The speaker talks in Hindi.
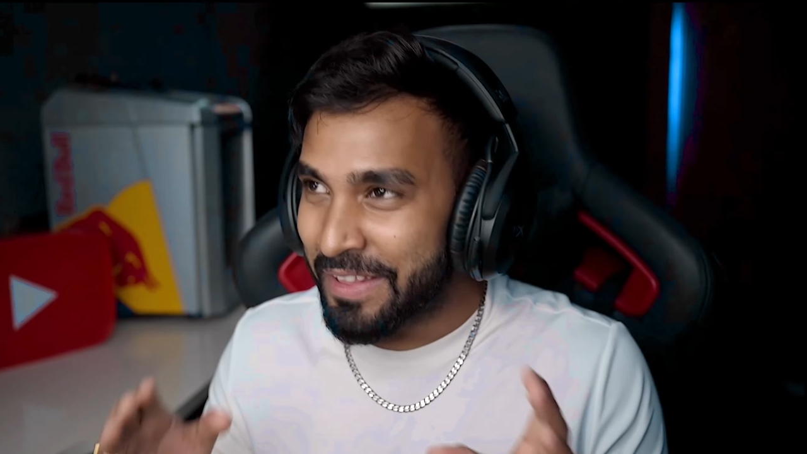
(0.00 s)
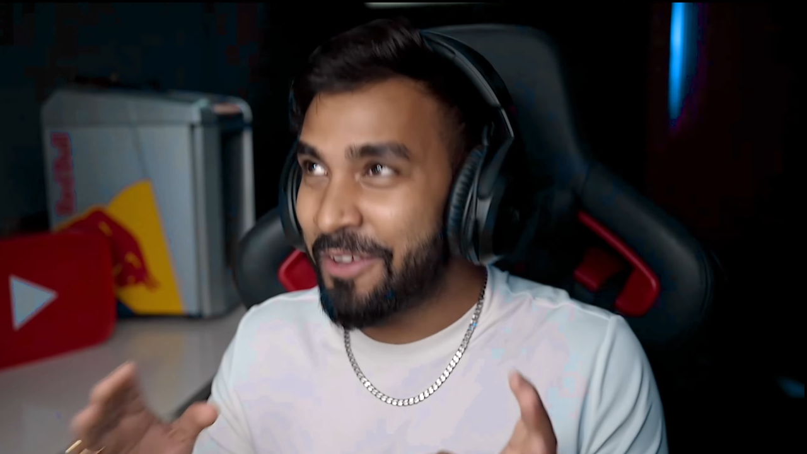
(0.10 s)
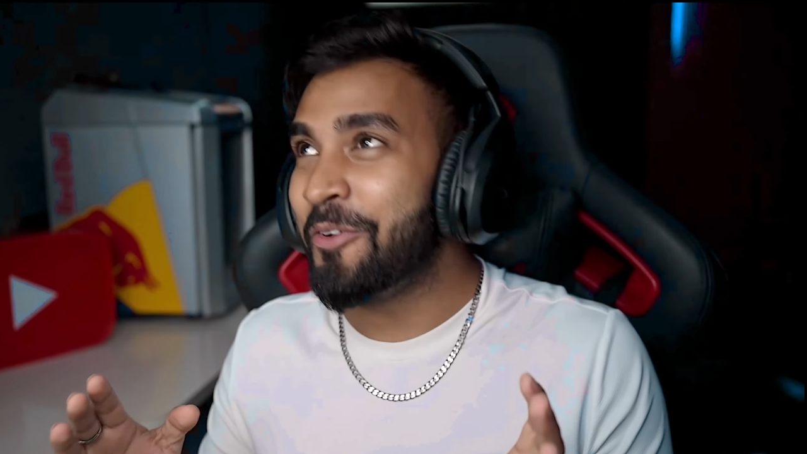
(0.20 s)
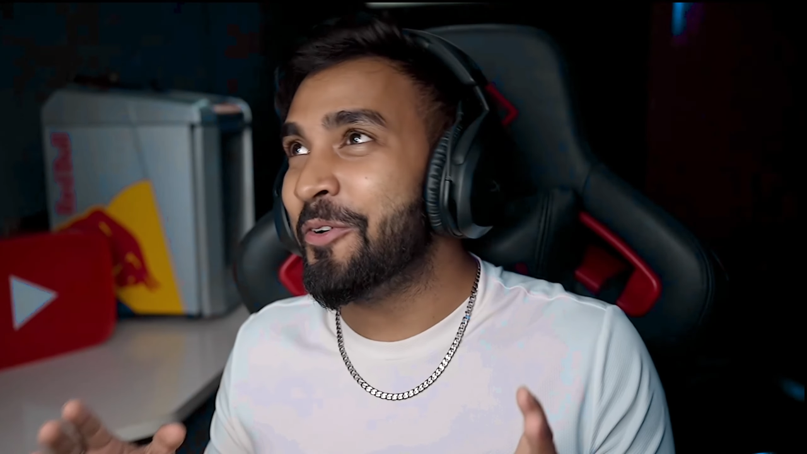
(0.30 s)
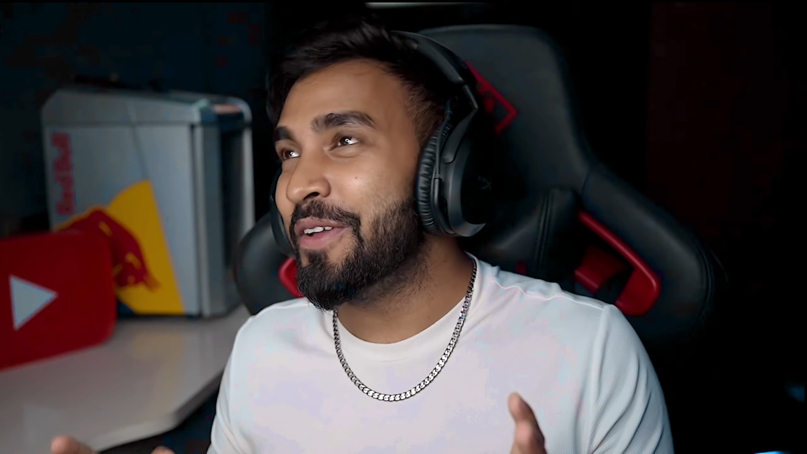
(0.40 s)

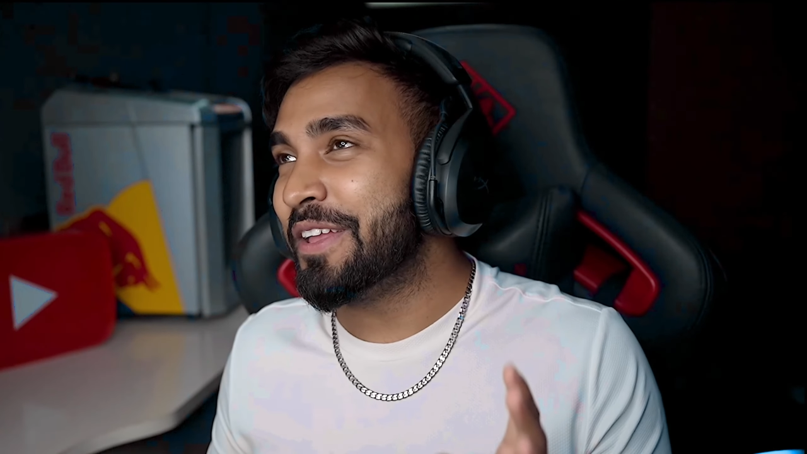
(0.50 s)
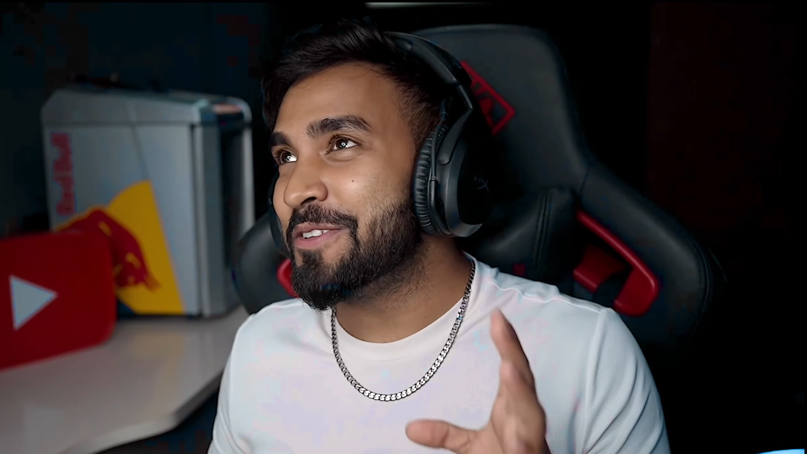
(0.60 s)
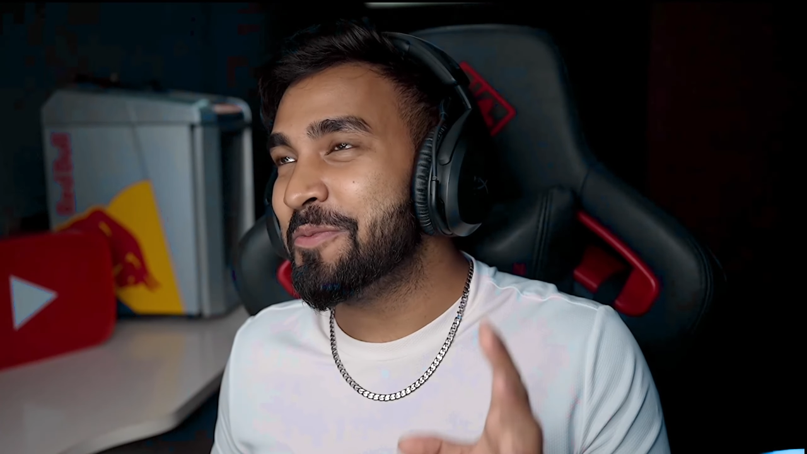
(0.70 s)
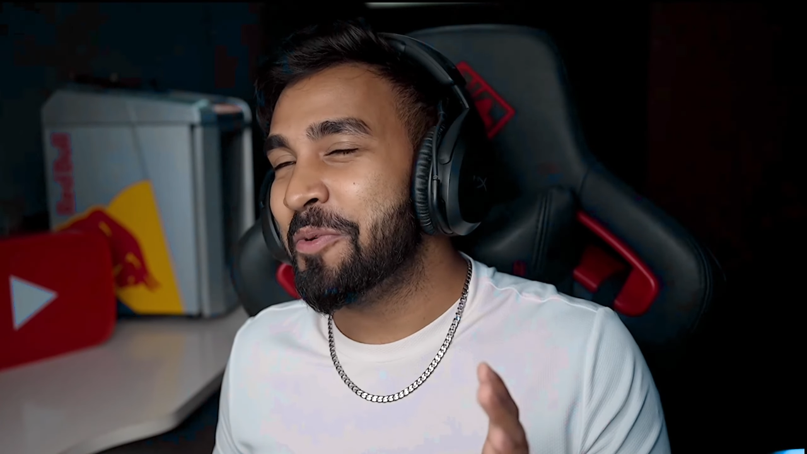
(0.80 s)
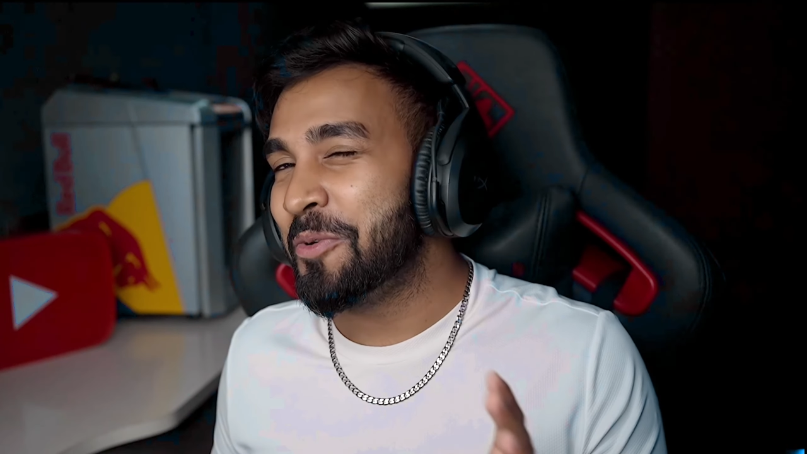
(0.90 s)
देखो ये
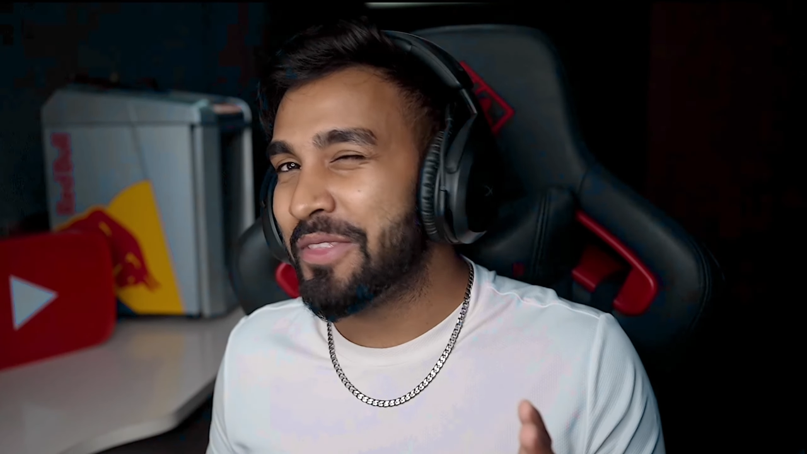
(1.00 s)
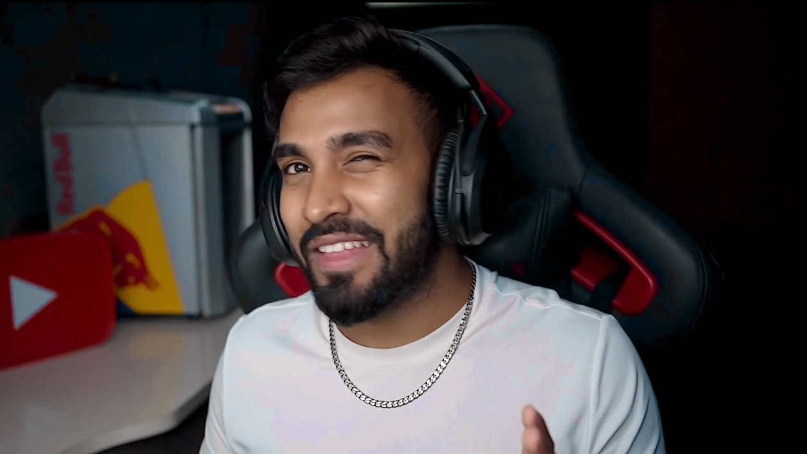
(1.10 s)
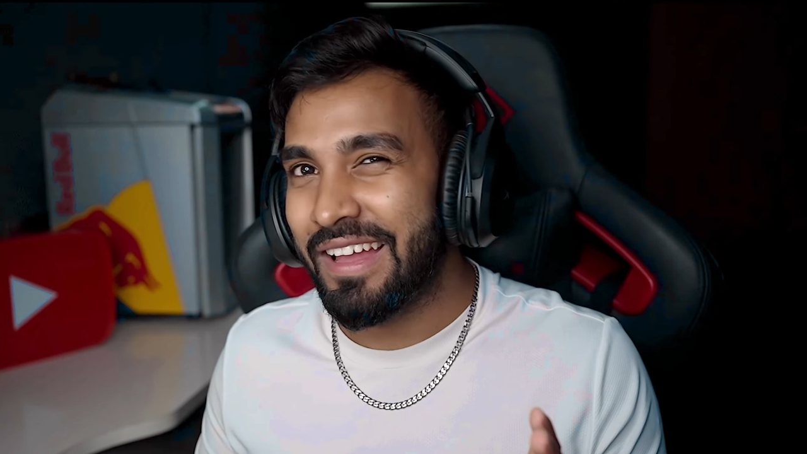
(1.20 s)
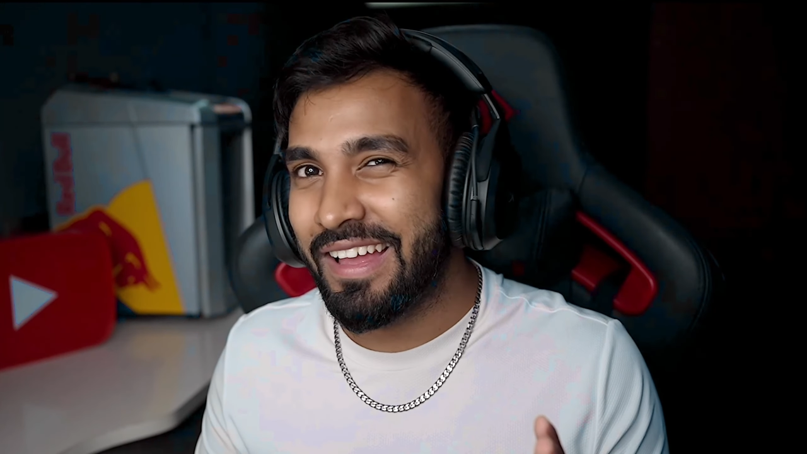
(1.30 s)
जो भूत था